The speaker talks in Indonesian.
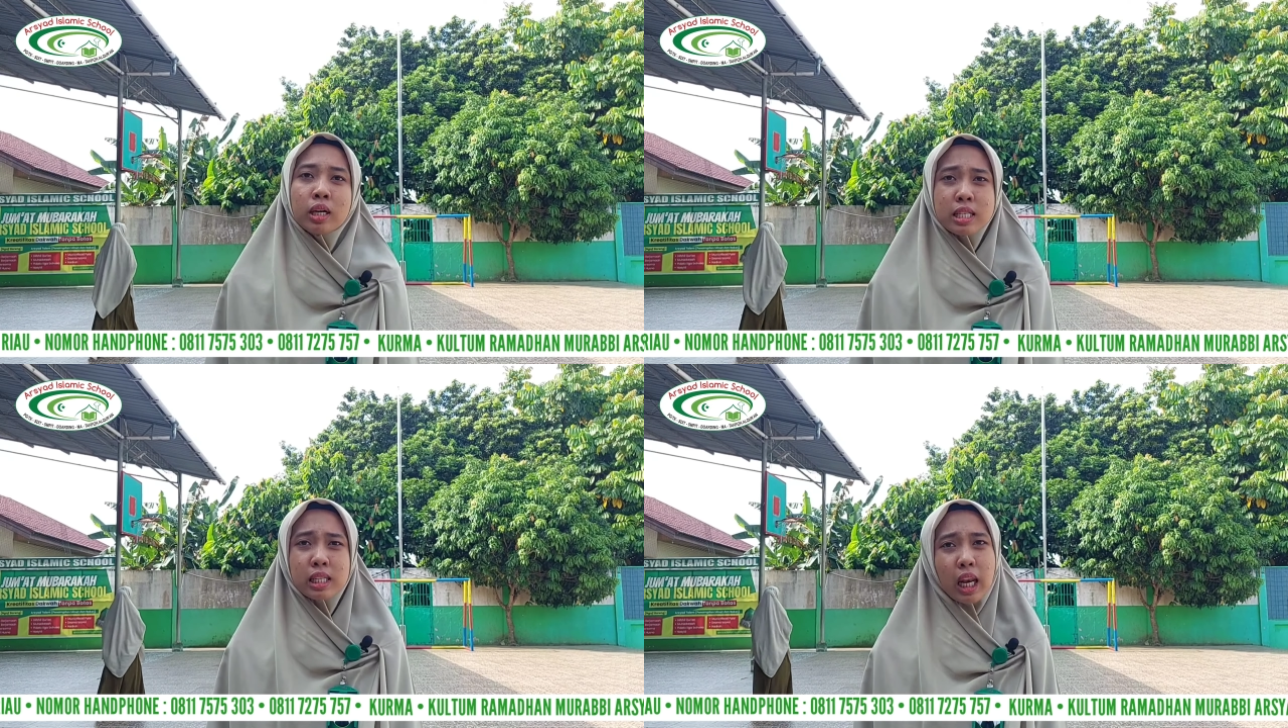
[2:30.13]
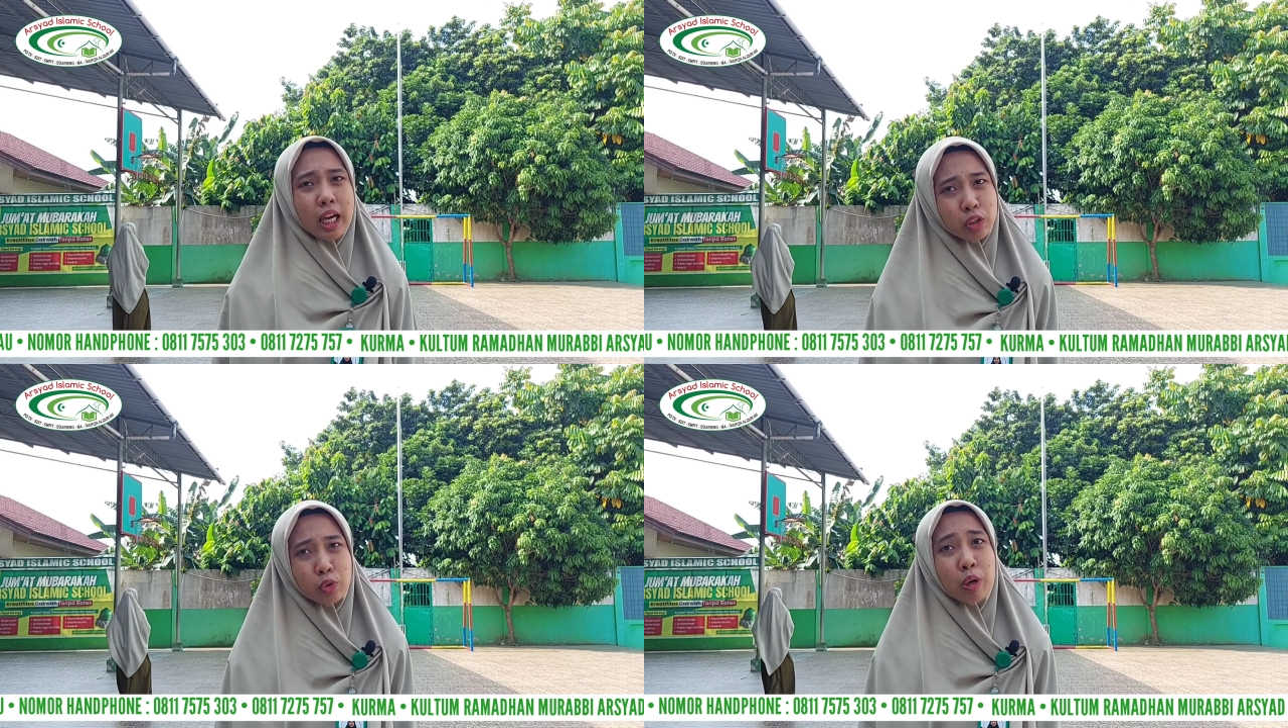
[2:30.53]

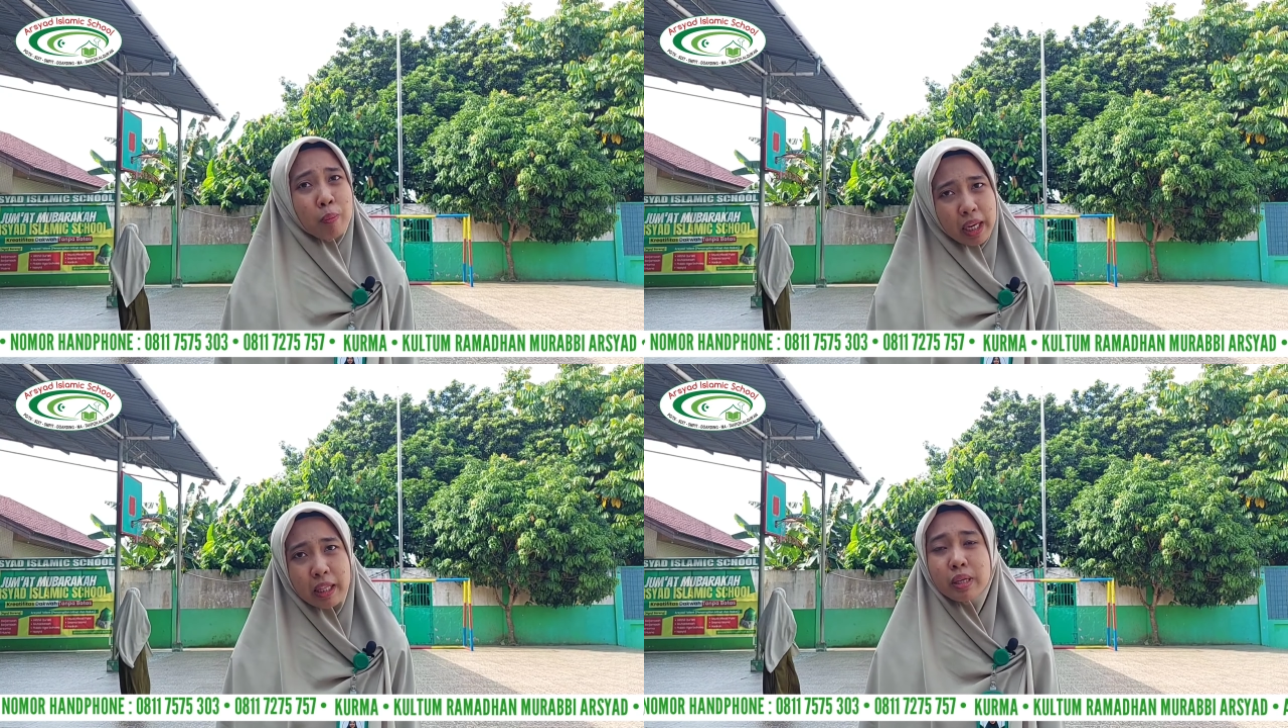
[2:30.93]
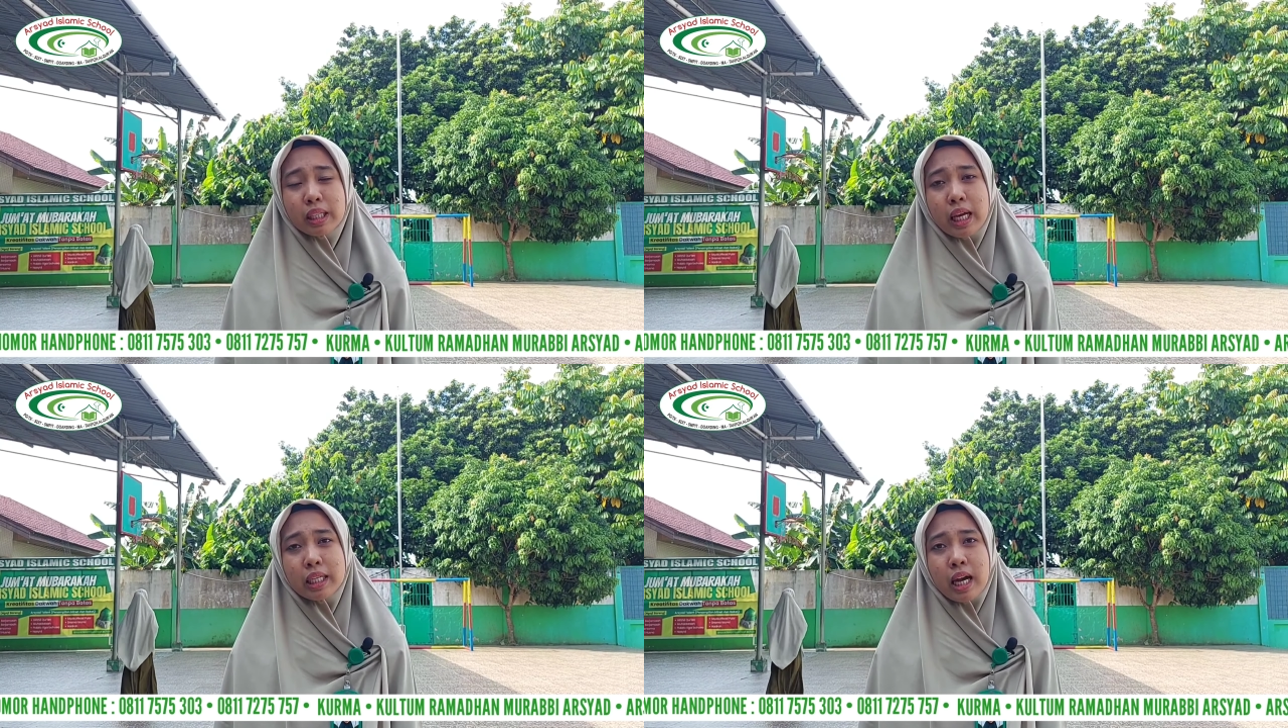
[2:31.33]
Setelah itu kembali
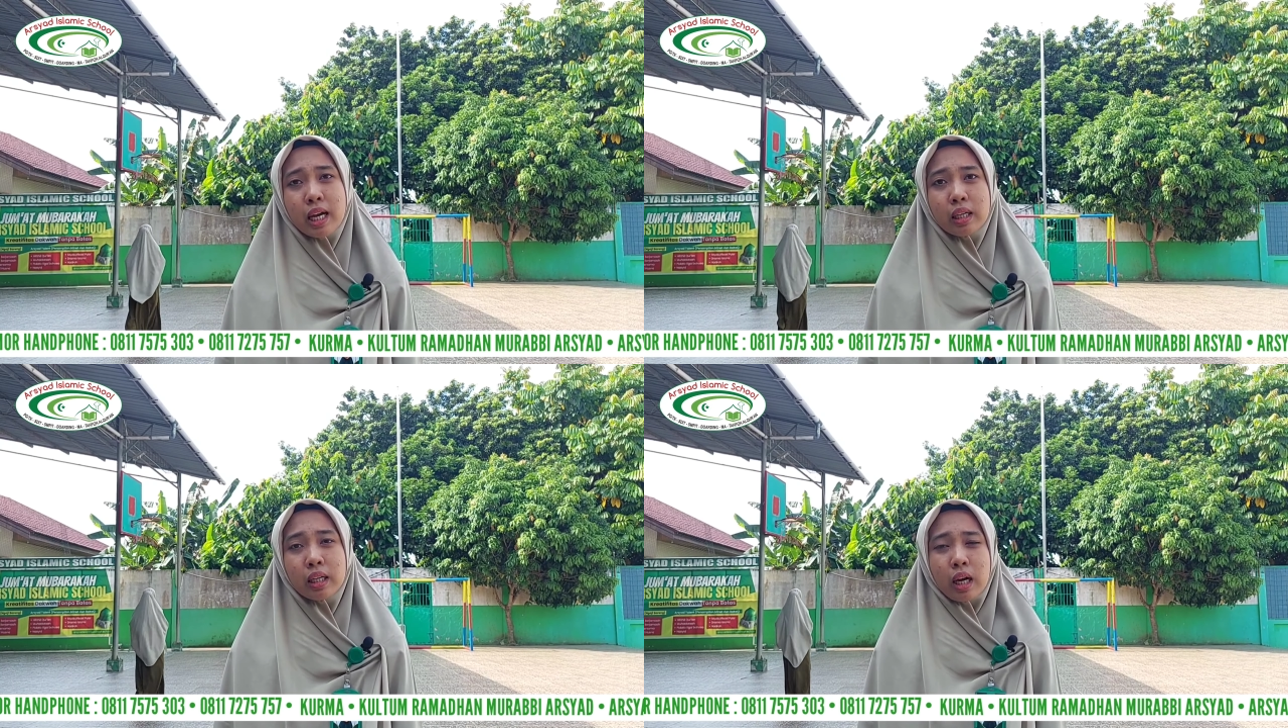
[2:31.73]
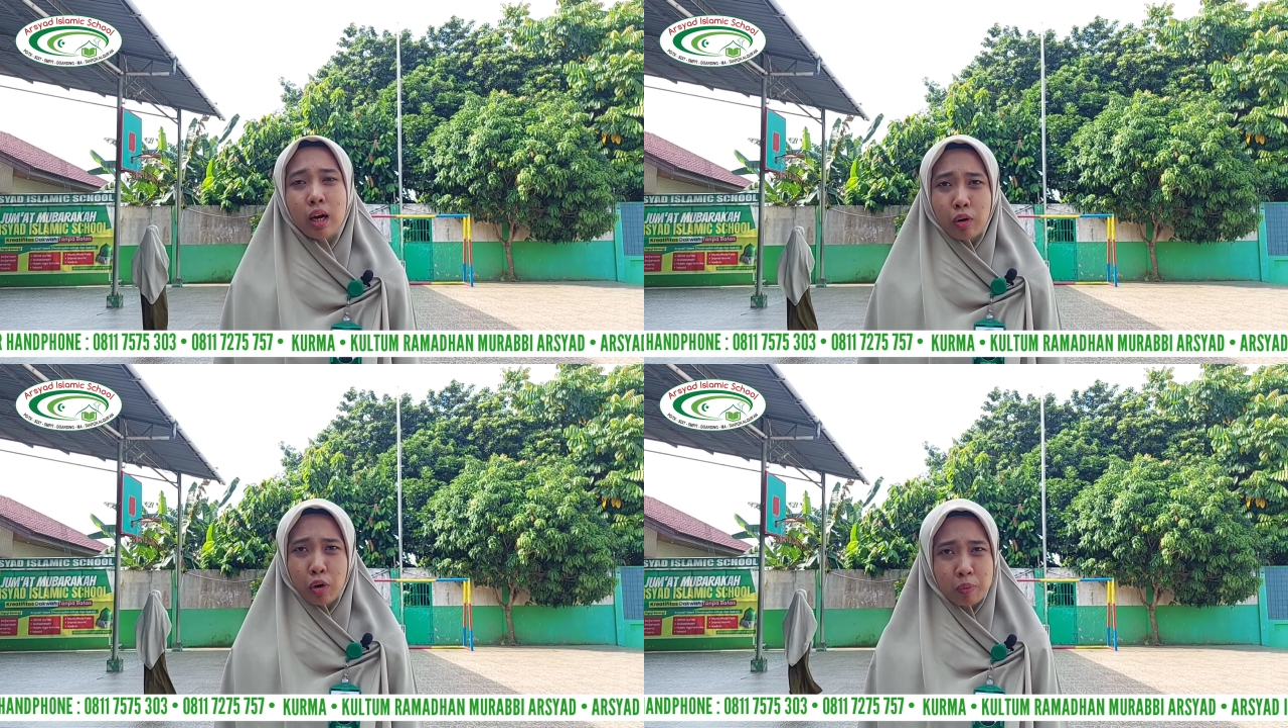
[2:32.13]
bertanya,
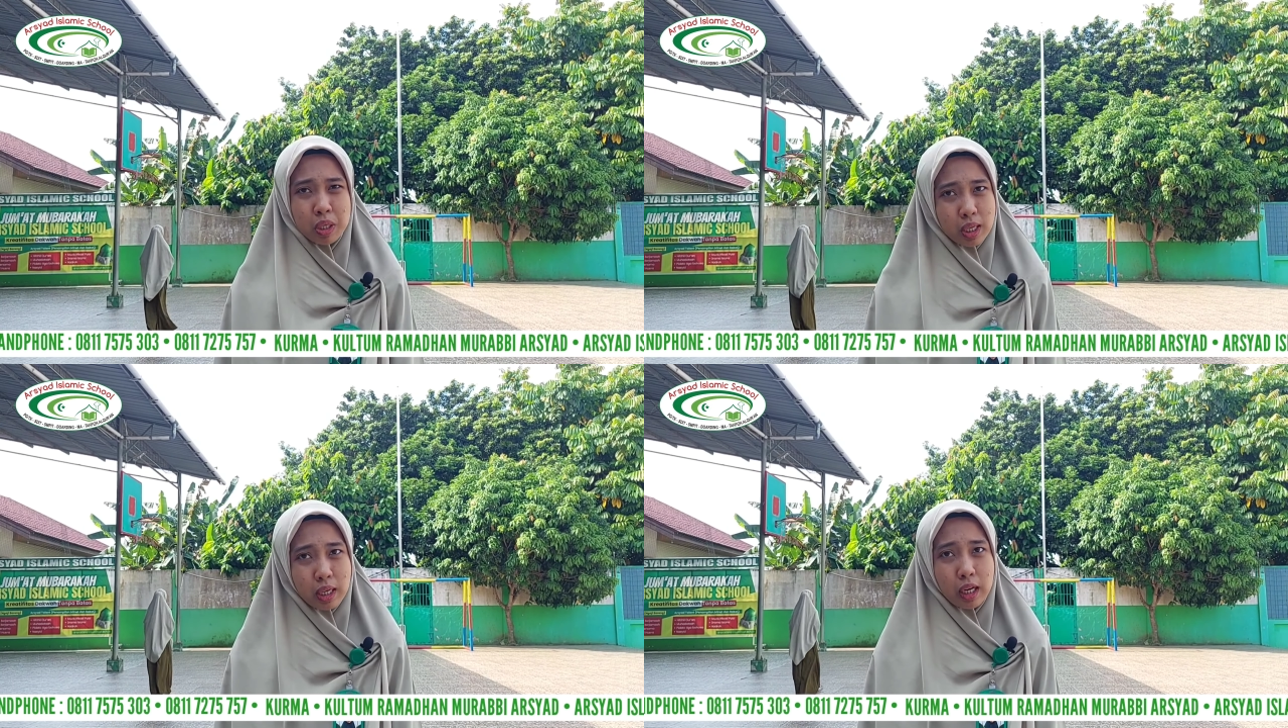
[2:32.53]
Robi,